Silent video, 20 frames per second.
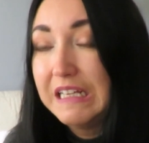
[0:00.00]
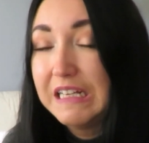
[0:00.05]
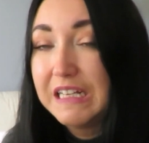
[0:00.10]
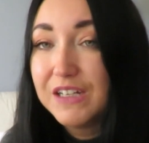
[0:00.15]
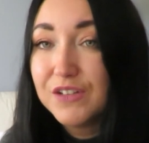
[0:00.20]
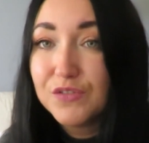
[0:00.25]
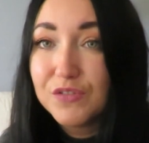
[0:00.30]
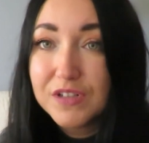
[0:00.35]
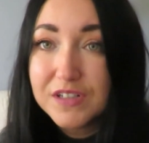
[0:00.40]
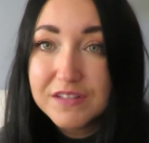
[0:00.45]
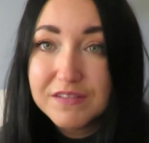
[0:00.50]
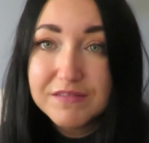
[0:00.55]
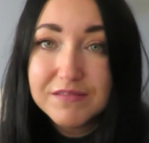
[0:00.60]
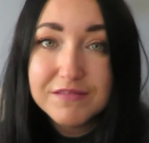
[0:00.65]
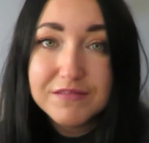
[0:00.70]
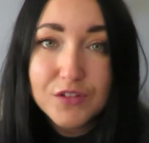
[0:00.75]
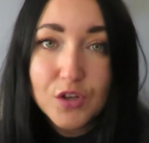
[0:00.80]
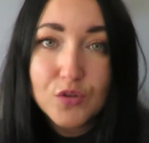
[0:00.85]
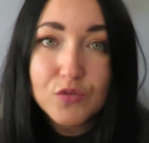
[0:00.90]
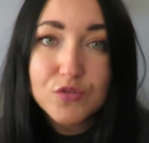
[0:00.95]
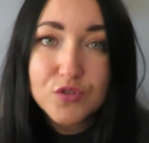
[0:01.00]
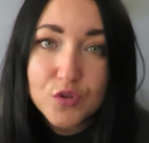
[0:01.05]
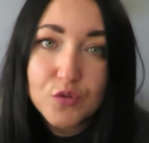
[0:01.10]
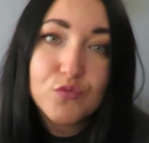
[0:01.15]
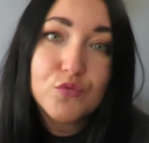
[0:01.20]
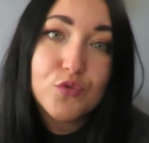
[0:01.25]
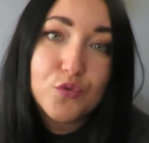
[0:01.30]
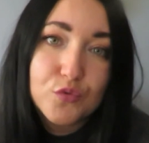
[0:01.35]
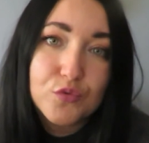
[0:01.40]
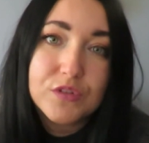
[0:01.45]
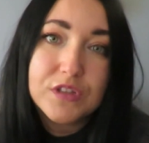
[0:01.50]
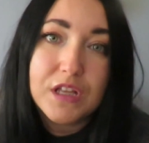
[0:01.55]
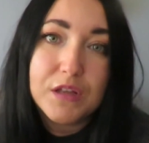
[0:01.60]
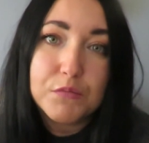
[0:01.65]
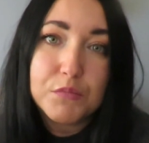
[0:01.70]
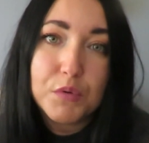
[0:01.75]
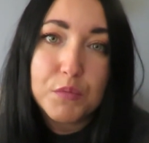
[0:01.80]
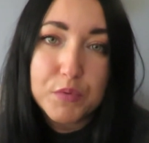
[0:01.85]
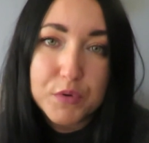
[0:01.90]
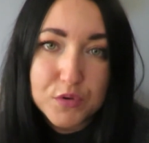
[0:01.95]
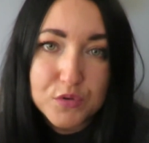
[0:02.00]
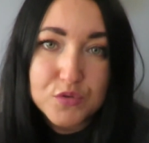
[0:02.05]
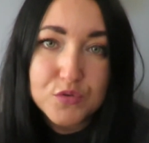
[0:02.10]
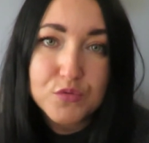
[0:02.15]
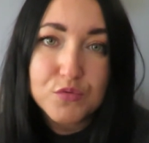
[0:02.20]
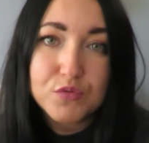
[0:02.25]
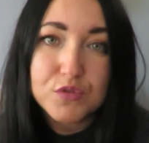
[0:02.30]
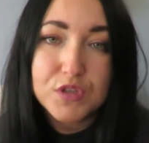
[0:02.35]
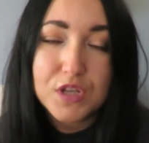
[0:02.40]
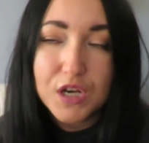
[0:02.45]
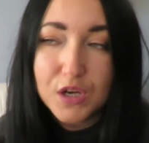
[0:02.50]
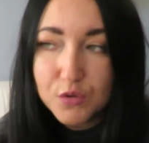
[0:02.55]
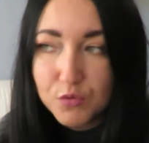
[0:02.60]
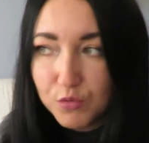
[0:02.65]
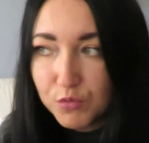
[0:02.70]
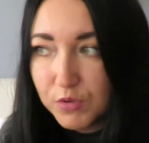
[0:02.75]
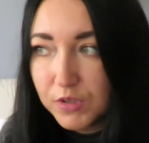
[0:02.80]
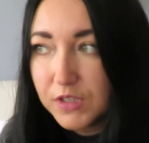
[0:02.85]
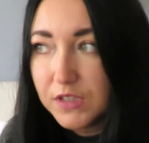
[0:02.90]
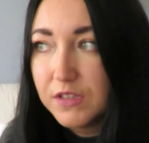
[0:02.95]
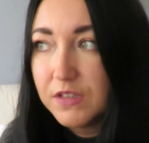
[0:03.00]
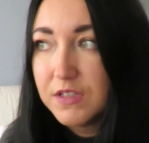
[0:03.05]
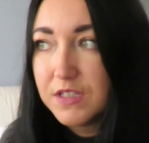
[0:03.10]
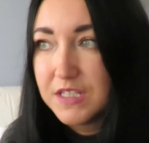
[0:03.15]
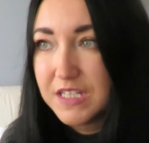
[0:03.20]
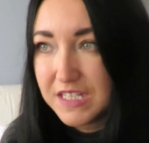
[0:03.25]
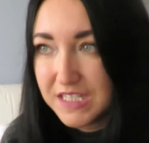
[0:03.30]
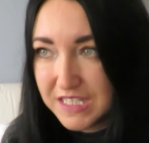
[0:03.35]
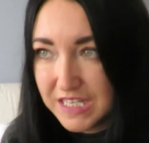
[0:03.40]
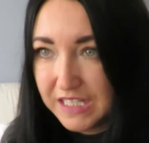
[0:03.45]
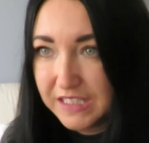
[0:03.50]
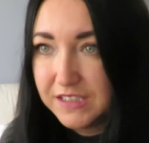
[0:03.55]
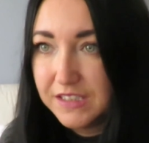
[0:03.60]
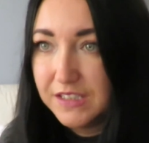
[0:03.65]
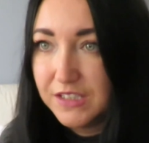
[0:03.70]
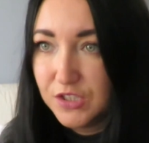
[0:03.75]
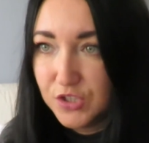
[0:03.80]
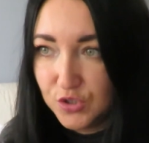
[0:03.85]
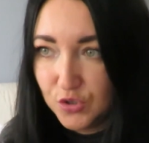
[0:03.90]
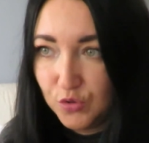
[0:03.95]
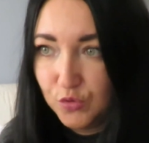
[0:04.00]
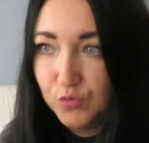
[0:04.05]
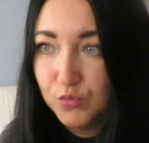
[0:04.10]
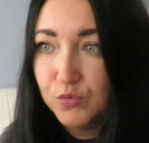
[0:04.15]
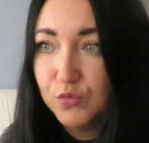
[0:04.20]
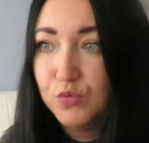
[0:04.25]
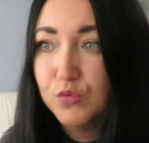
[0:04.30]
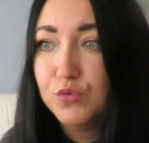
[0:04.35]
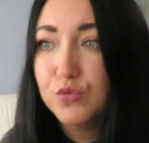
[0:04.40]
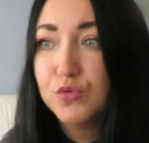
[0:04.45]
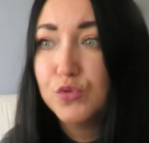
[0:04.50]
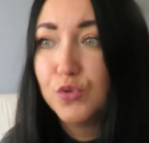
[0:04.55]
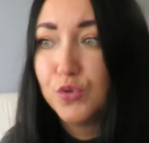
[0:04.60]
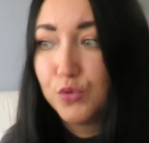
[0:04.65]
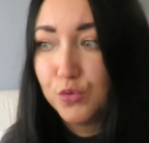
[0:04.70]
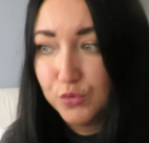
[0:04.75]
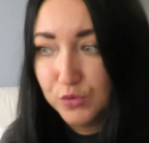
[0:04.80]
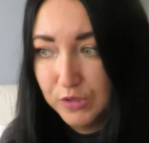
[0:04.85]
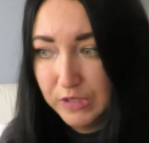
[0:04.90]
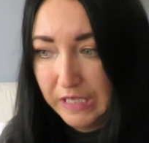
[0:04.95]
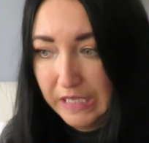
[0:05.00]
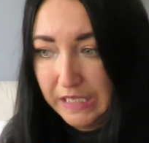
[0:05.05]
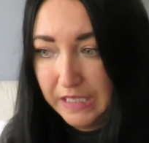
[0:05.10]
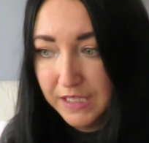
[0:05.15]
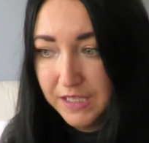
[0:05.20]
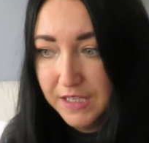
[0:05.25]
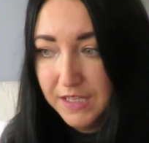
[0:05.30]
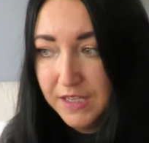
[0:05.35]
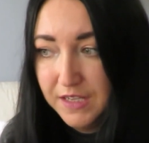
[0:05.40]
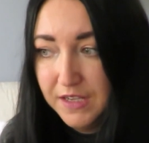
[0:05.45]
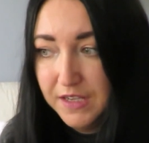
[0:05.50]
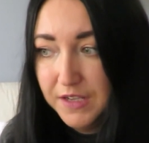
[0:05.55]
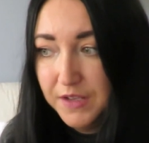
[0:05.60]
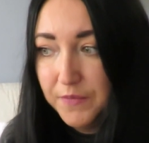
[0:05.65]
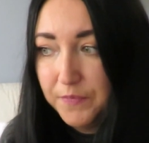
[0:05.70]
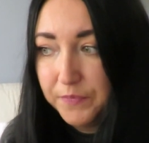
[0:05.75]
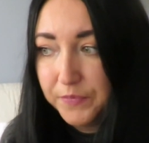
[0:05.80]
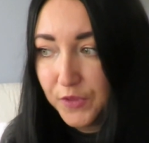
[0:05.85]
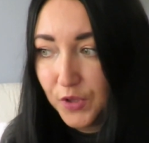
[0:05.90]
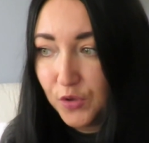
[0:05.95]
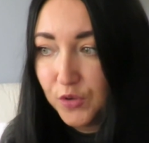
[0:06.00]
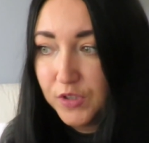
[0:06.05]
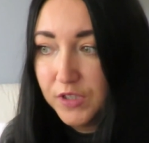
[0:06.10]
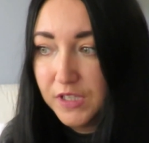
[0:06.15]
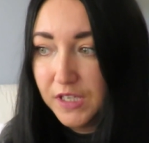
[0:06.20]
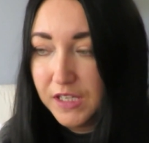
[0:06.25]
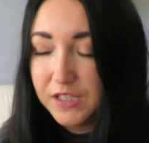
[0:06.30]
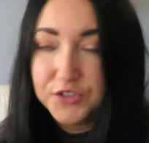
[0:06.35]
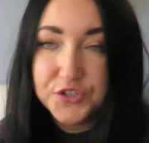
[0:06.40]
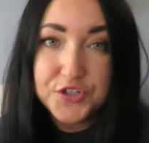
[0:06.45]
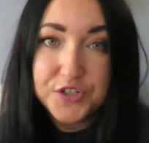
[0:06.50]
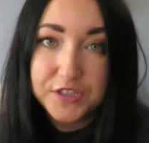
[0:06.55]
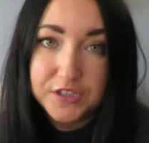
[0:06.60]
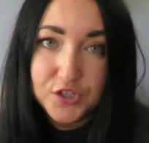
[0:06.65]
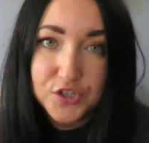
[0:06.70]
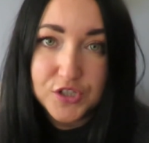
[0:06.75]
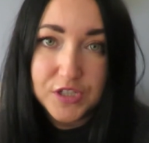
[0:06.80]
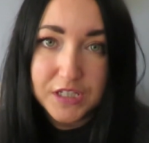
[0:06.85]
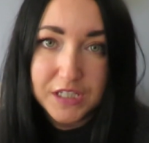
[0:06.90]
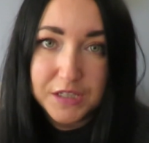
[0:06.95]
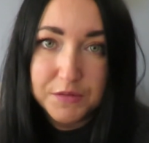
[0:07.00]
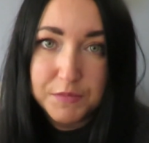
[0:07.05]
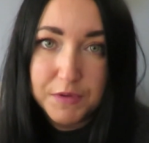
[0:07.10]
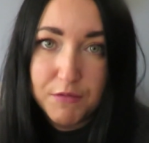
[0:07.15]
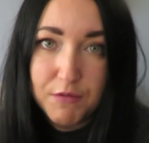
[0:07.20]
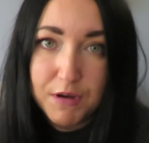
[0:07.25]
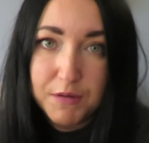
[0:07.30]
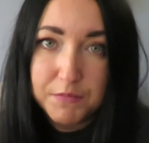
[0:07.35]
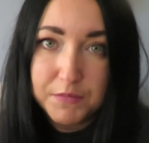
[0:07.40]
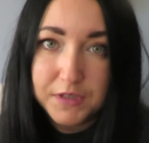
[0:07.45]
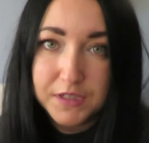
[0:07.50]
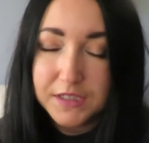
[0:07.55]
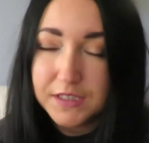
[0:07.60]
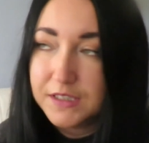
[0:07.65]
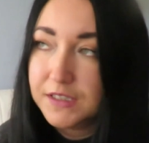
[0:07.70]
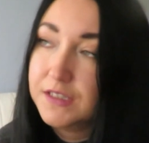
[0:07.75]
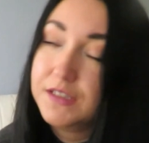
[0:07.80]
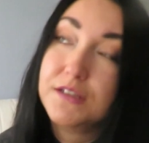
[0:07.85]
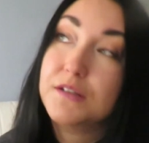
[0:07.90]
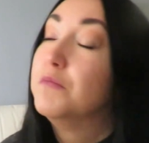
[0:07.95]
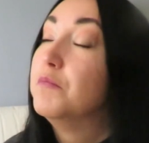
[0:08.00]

które no, są trudne, po prostu z reguły zasady są trudne. No i ja dzisiaj też taki miałam e,